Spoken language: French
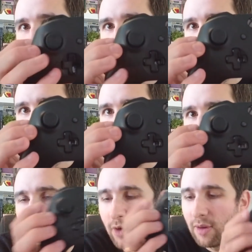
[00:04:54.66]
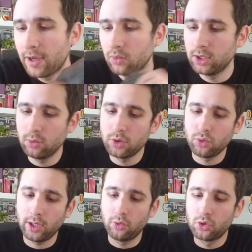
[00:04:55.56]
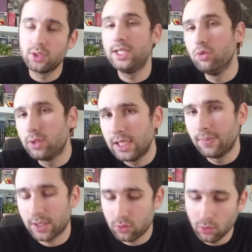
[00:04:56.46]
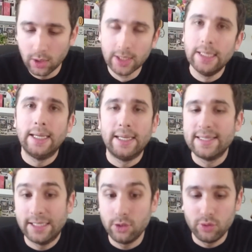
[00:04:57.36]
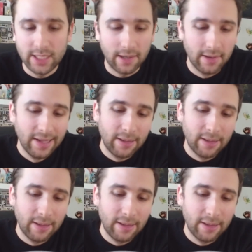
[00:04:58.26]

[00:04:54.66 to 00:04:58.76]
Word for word: à l'endroit et on va pas continuer sur quelque chose d'inutile parce que euh, c'est inutile.